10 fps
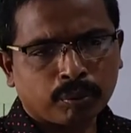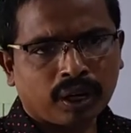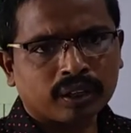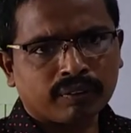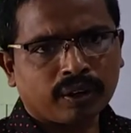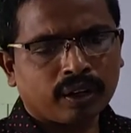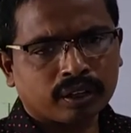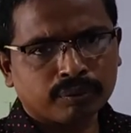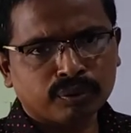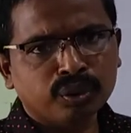బాగా
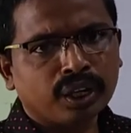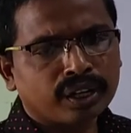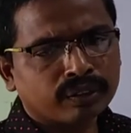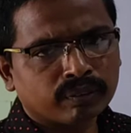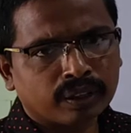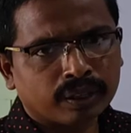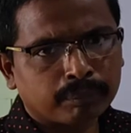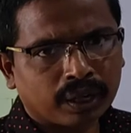వాళ్ళకి ఉంది అనేటువంటి